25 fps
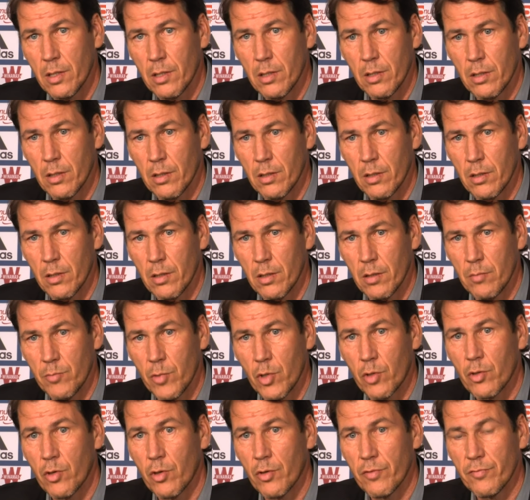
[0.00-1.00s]
Euh, mais
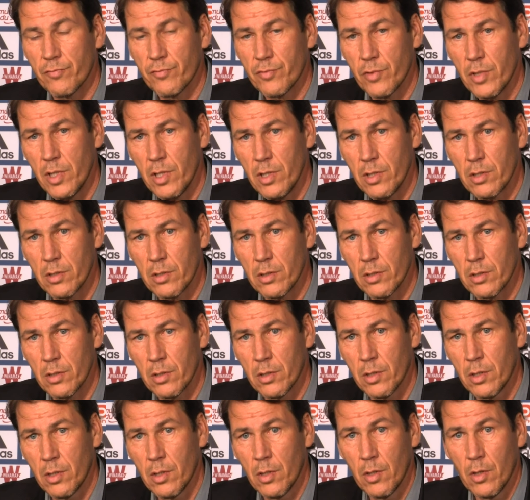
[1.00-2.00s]
encore une fois, euh,
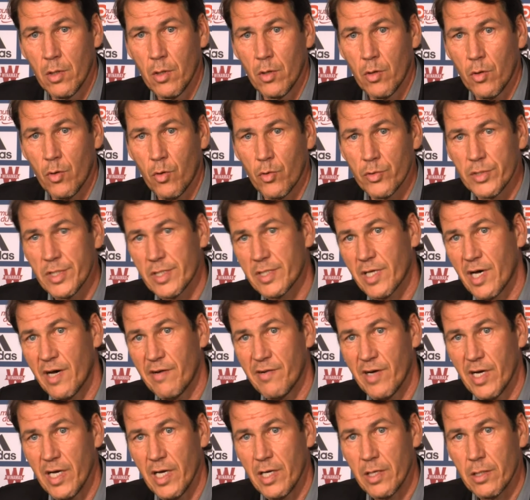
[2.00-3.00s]
on y
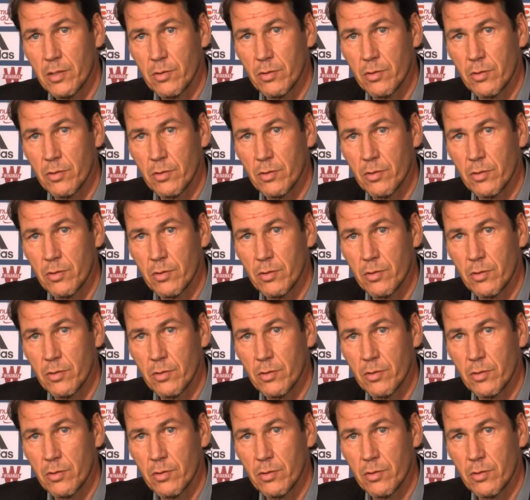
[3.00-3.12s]
travaille.